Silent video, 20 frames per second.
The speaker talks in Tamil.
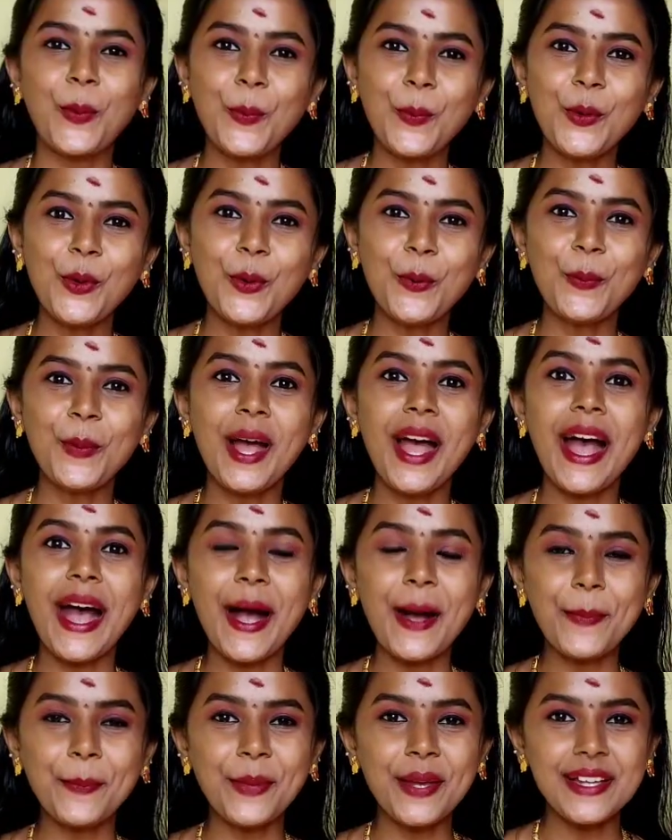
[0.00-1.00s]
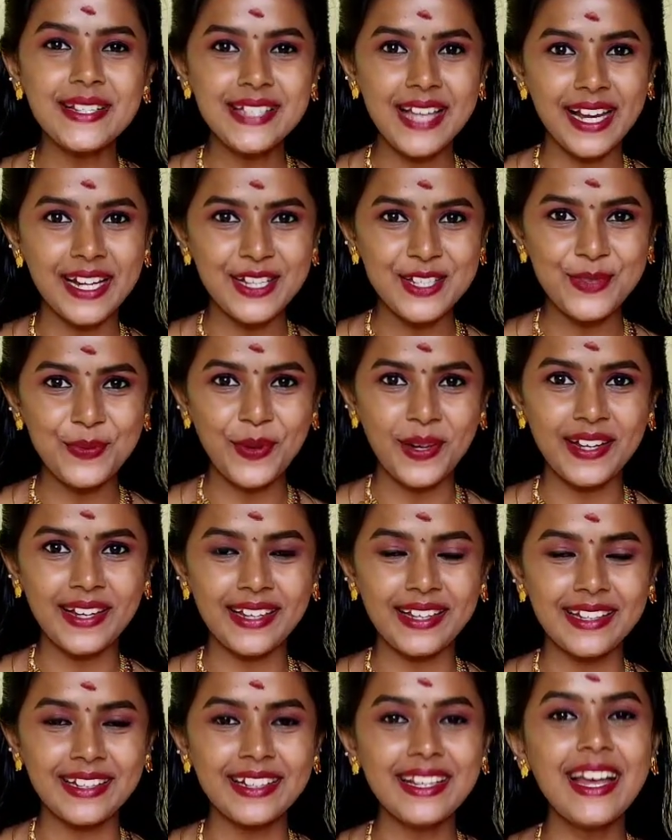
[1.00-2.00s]
ரொம்ப ரொம்ப ஹாப்பியாக
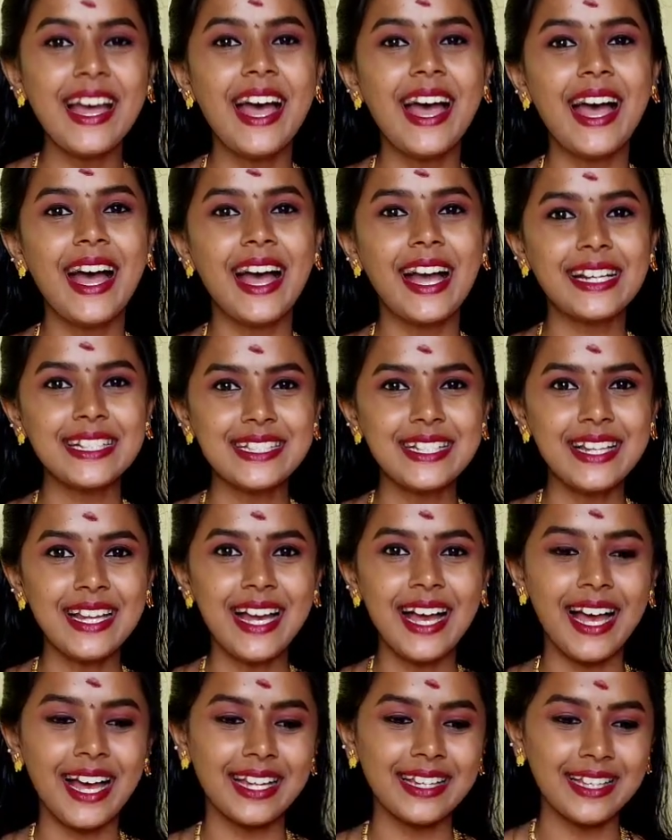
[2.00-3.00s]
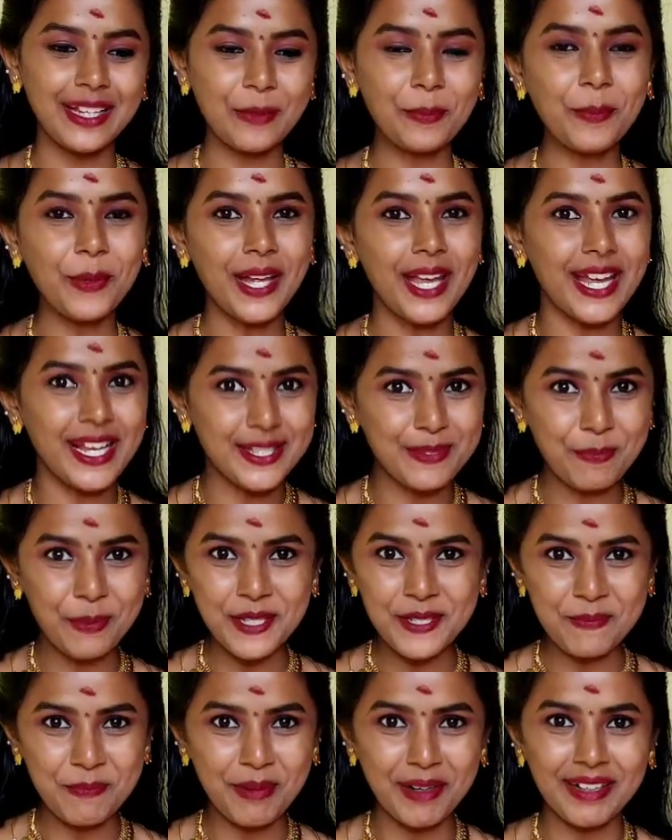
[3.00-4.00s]
சாட்டிஸ்ஃபைடாக இருக்குது ஆக்சுவலாக அது எப்படி
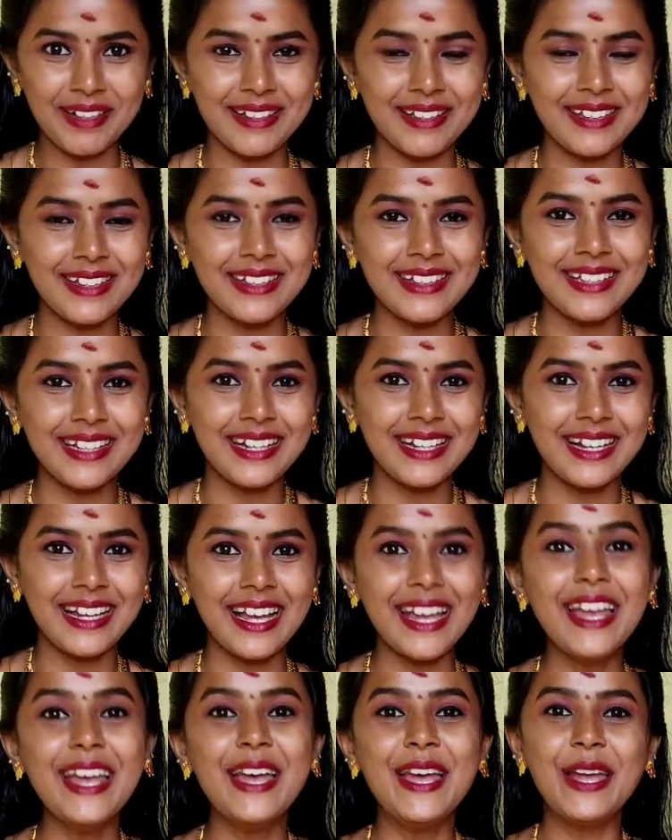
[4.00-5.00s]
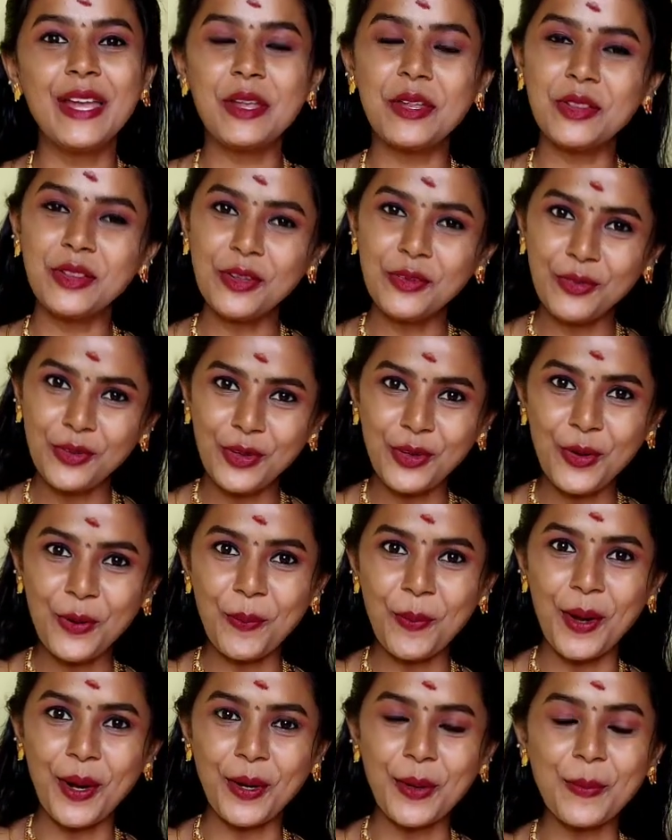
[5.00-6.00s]
எக்ஸ்ப்ரெஸ் பண்ணுறதுன்னு தெரில இந்த
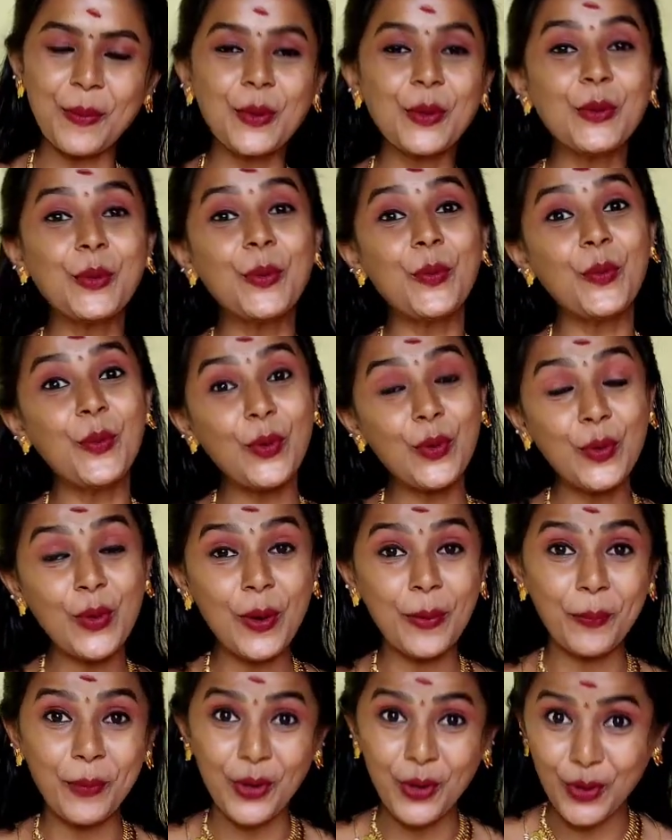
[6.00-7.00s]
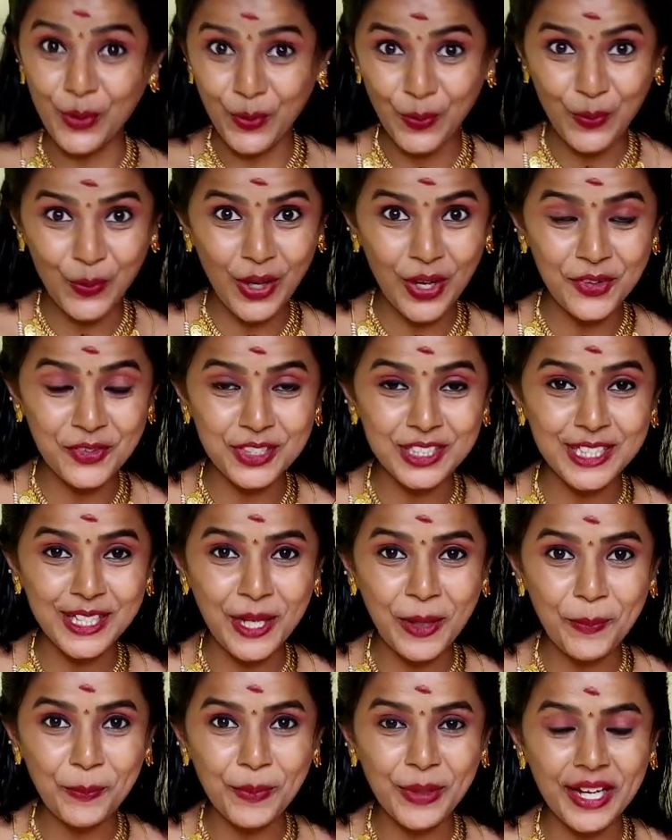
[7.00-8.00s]
வீடியோ பார்க்கும்போது உங்களுக்கும் அப்படி இருக்கும் நான் வந்து
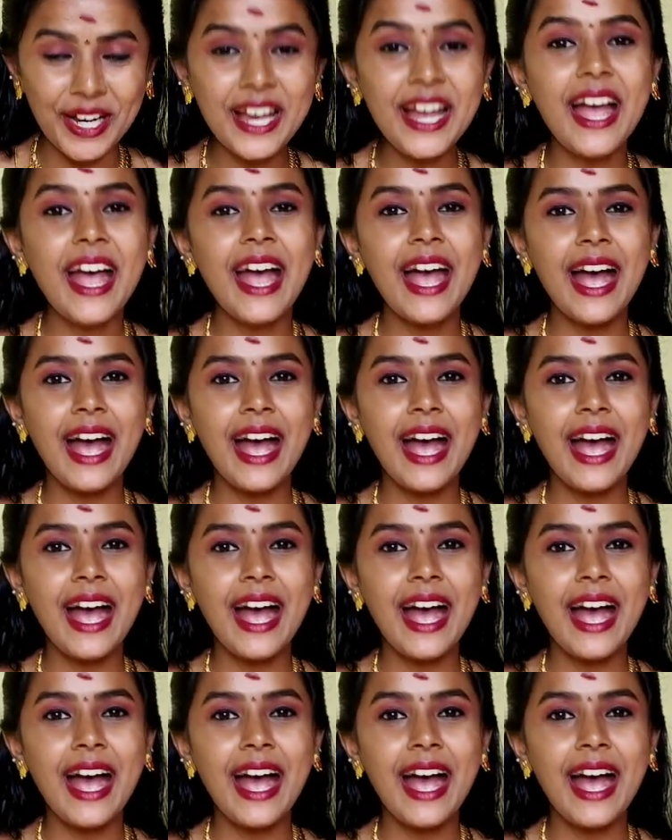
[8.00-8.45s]
நம்புகிறேன்